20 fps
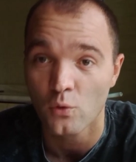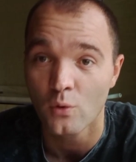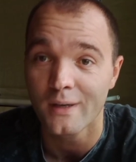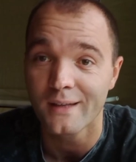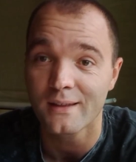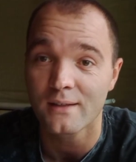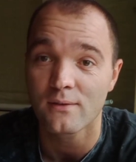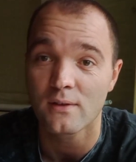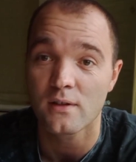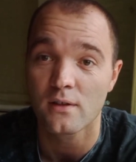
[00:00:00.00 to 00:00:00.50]
Но
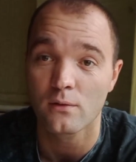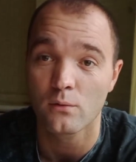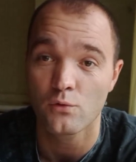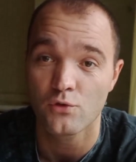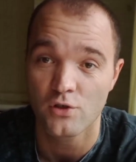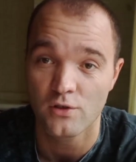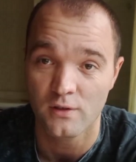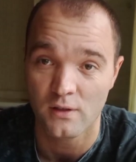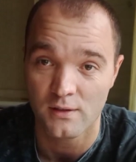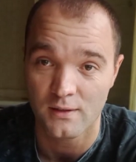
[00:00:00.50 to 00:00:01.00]
этого не
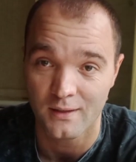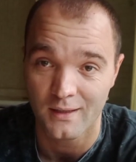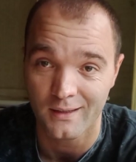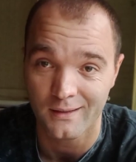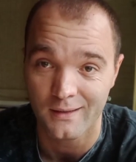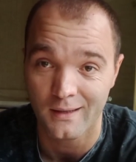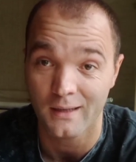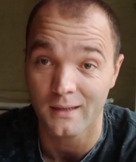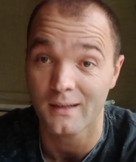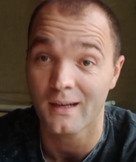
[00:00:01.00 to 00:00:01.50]
случится
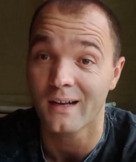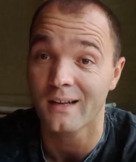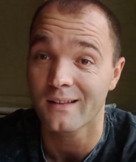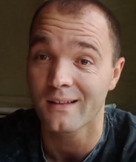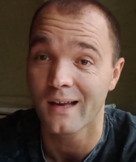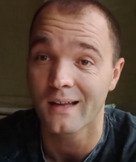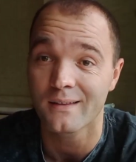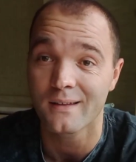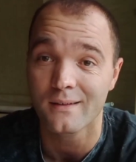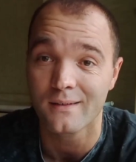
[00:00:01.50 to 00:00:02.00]
никогда.
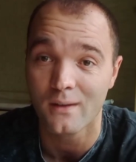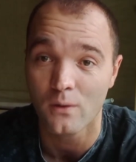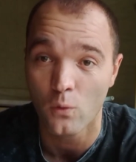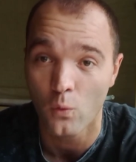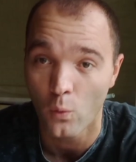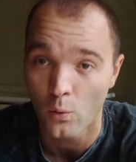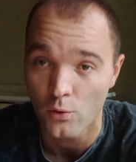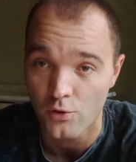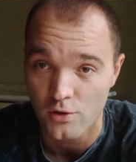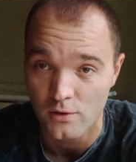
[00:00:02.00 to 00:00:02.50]
Когда она
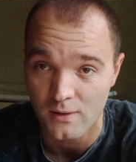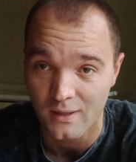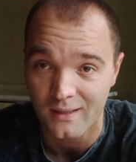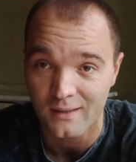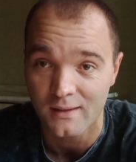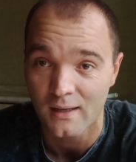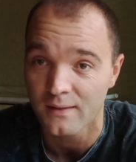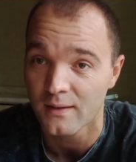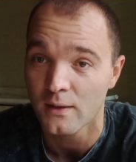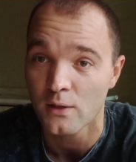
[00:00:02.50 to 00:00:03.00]
захочет,
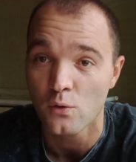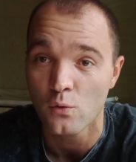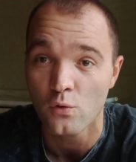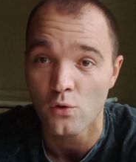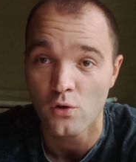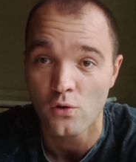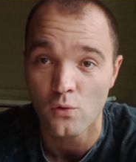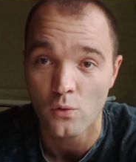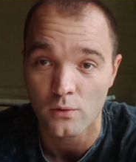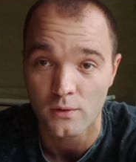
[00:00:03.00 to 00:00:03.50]
тогда она и
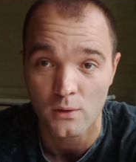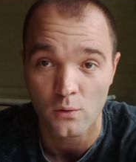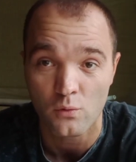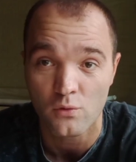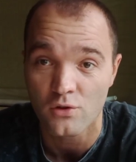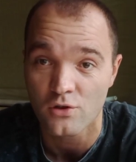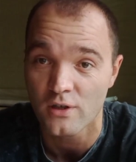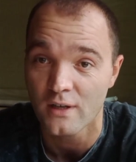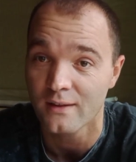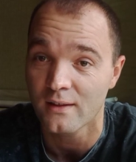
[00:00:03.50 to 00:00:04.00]
уйдет. И
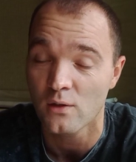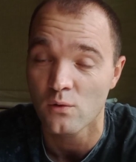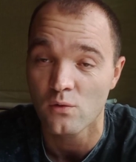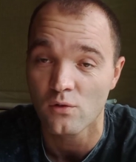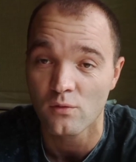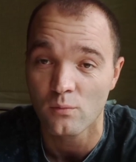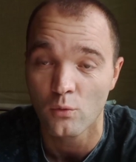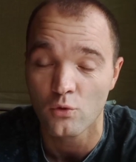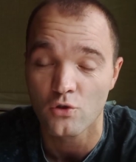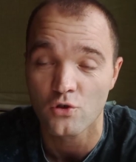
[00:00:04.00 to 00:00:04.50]
удержать ты не
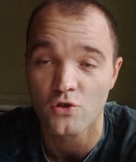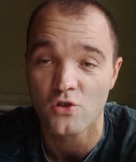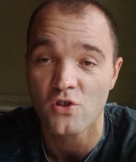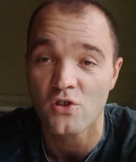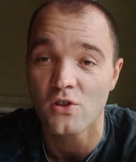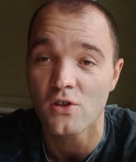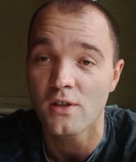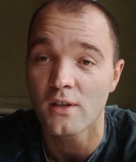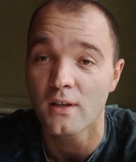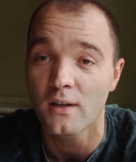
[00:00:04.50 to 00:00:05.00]
сможешь
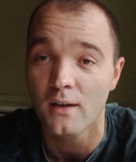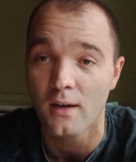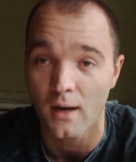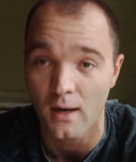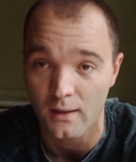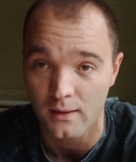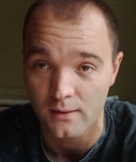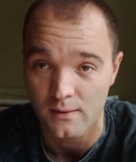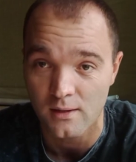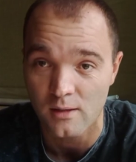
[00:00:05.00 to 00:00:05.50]

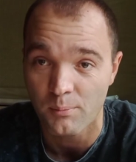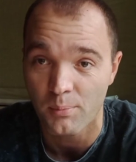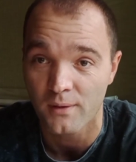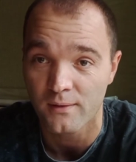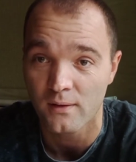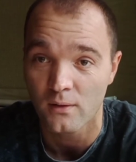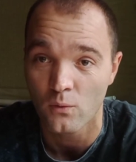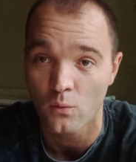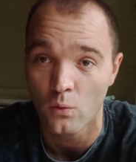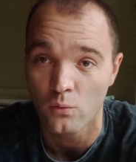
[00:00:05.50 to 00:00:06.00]
никак. Ни по
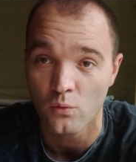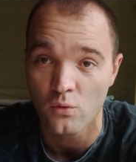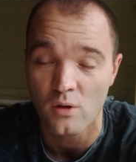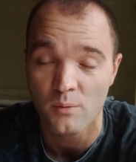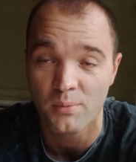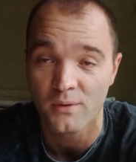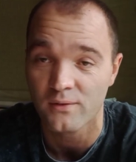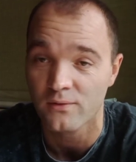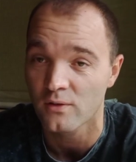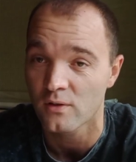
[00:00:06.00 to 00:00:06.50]
закону, ни не
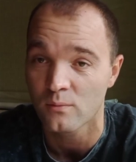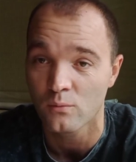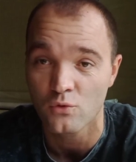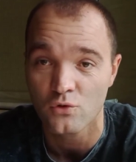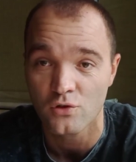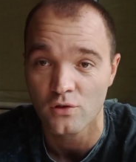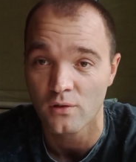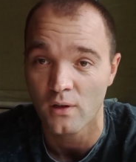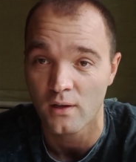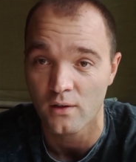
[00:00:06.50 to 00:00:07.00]
по своему
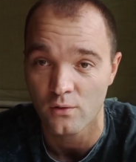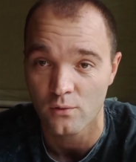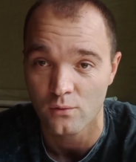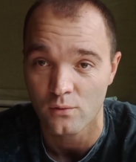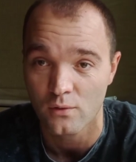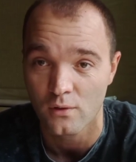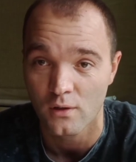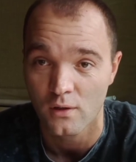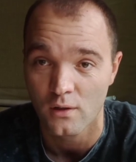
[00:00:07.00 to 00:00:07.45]
желанию.